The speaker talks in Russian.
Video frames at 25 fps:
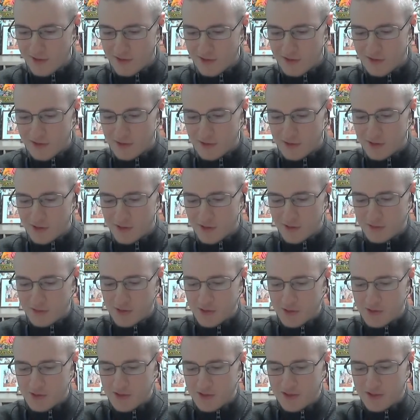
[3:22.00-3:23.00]
э, Городов а
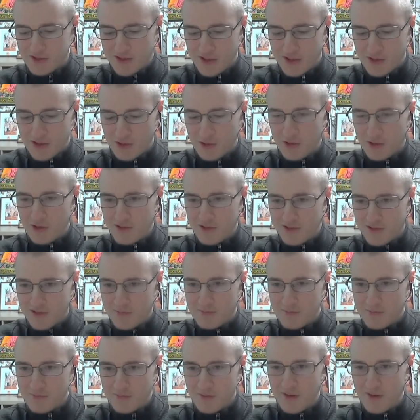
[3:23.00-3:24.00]
тоже так сказал, о,
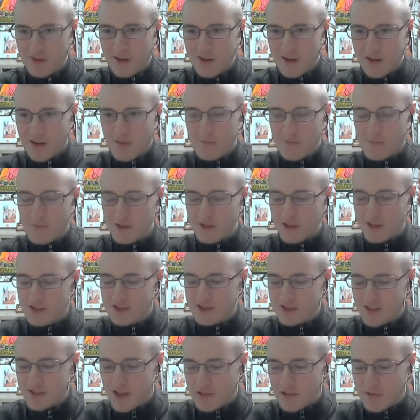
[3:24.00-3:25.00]

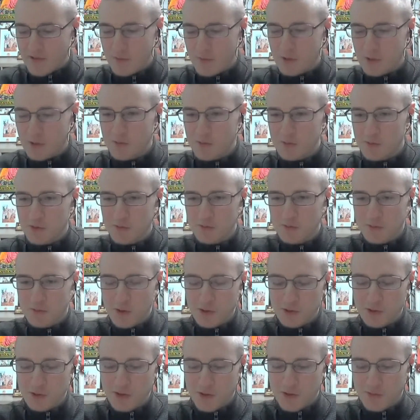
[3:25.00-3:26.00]
молодцы, я к вам потом
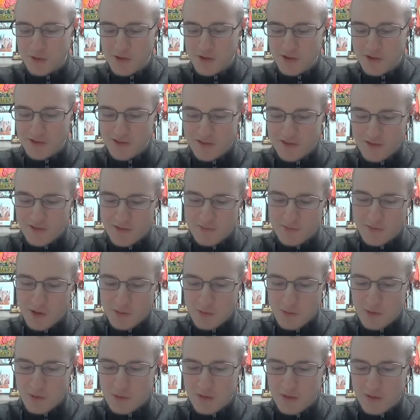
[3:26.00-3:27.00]
приду домой,
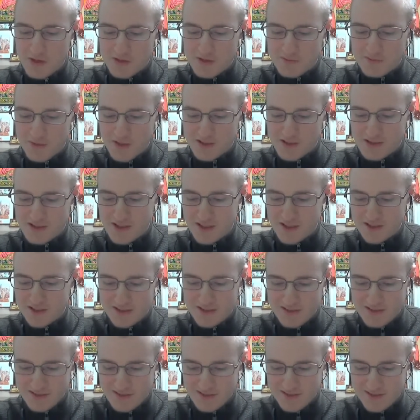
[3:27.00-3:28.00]
приму у вас просад
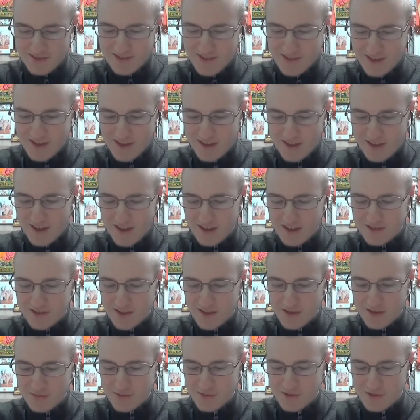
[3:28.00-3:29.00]

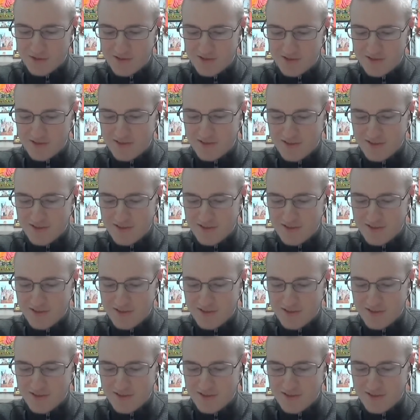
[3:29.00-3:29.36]
когда-нибудь.